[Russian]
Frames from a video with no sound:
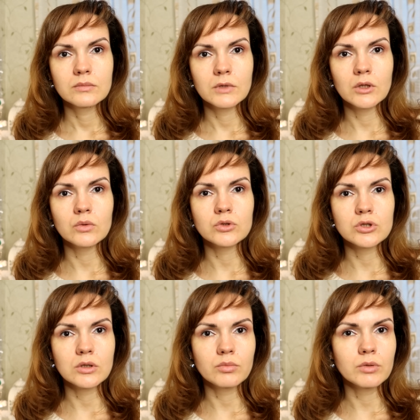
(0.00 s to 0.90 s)
не
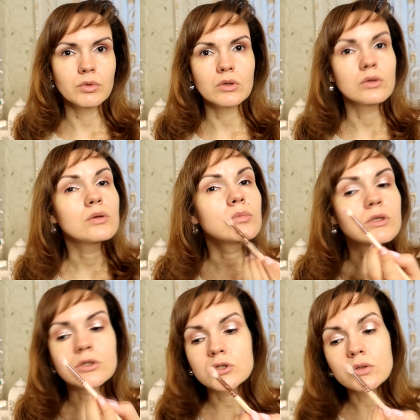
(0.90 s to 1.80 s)
очень обремененным и
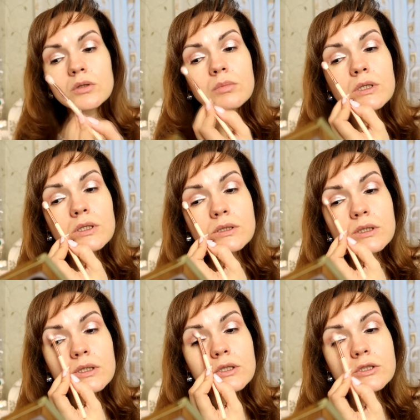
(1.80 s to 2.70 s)
тяжелым, а
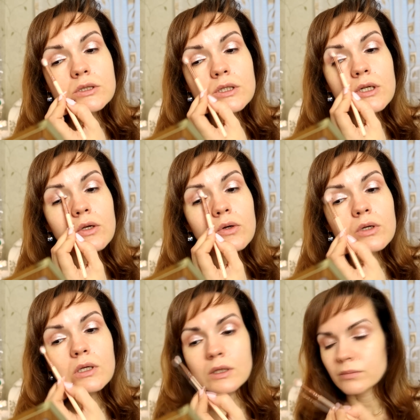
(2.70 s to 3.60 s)
достаточно
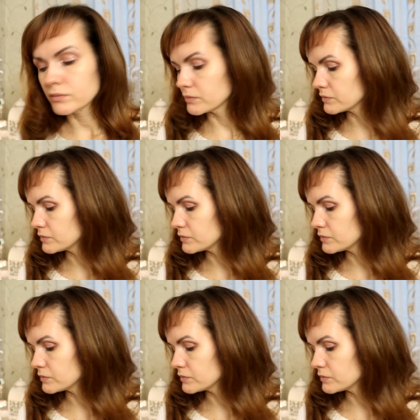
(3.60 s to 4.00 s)
легким.